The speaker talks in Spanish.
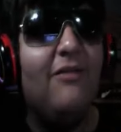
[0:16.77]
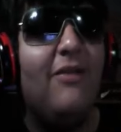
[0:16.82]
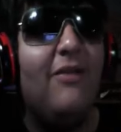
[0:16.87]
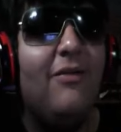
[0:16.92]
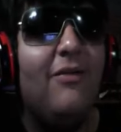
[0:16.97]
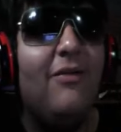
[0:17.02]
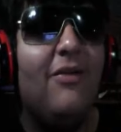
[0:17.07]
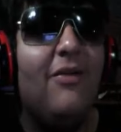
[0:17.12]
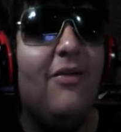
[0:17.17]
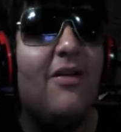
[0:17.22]

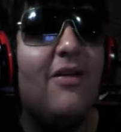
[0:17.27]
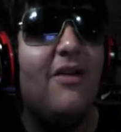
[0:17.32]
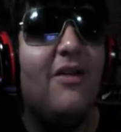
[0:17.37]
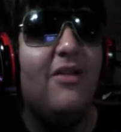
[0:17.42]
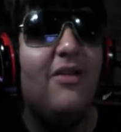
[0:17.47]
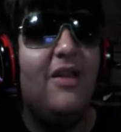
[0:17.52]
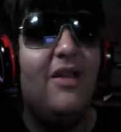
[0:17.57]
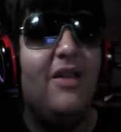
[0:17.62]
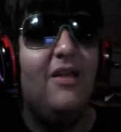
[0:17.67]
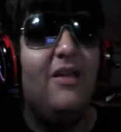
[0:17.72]
Vamos a
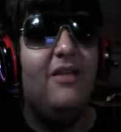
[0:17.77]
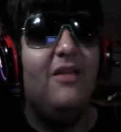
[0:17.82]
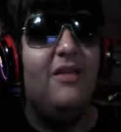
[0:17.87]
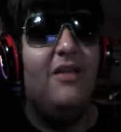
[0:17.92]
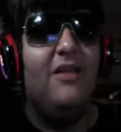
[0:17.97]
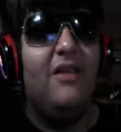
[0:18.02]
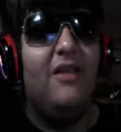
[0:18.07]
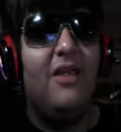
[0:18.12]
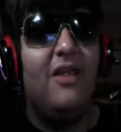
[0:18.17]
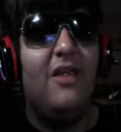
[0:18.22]
reaccionar a
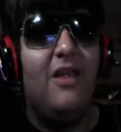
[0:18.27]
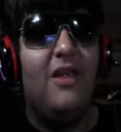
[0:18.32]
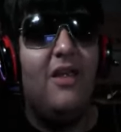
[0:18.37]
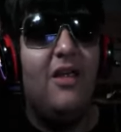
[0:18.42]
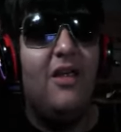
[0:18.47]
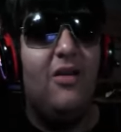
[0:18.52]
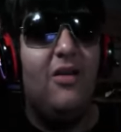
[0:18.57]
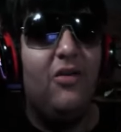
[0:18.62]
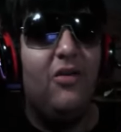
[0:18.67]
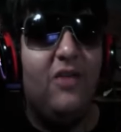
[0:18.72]
este
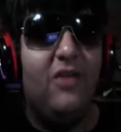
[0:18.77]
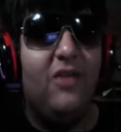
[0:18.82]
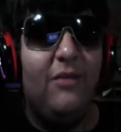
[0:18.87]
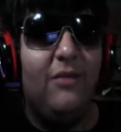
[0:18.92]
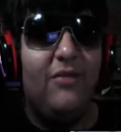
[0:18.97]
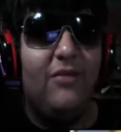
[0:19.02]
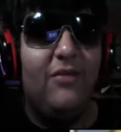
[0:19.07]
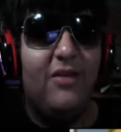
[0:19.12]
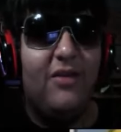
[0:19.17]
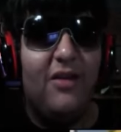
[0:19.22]
de los
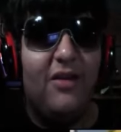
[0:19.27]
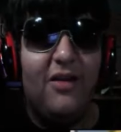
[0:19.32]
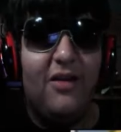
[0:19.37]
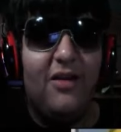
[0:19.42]
Sims.